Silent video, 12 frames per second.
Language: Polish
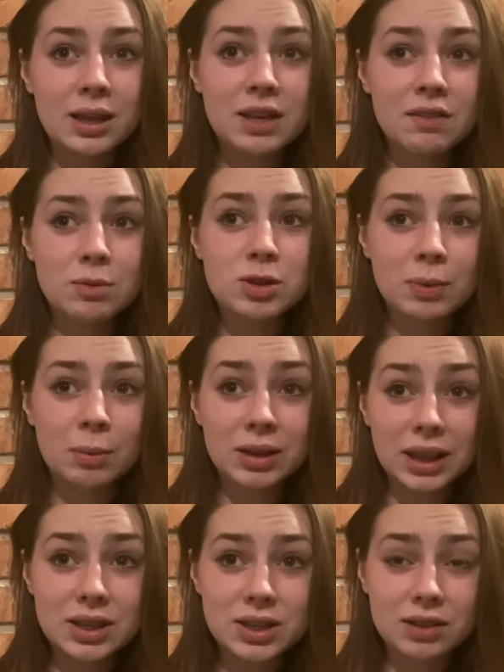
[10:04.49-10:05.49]
nie wiem czy
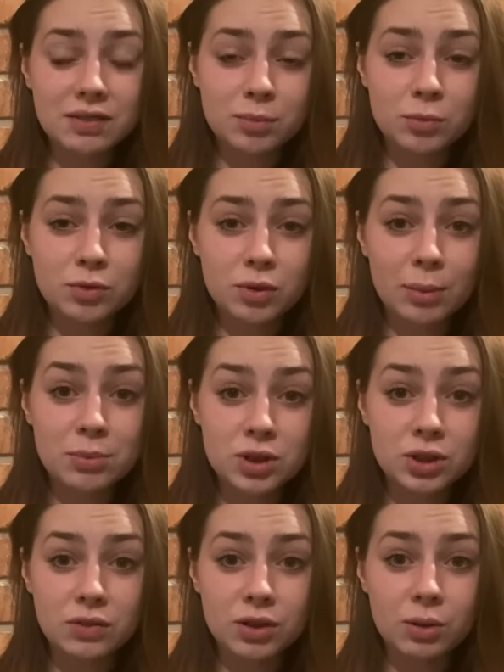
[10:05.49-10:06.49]
pamiętacie, jak Wam mówiłam
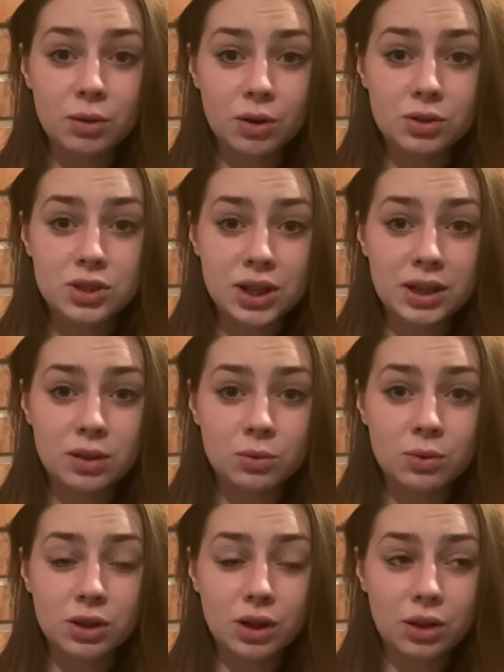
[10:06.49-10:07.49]
przed chwilą o
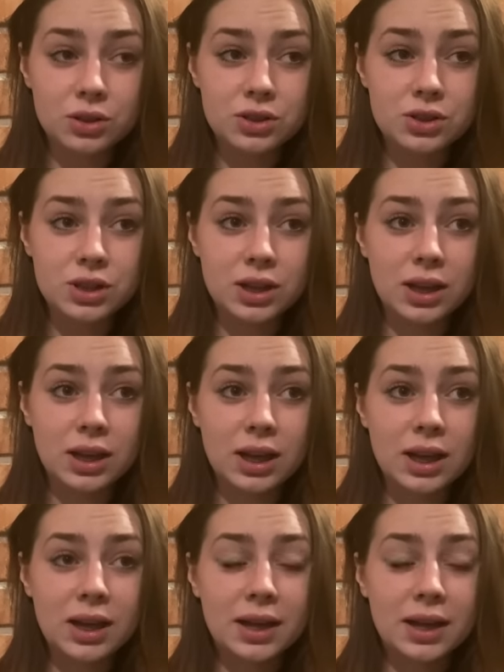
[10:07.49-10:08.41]
cieniu i kości,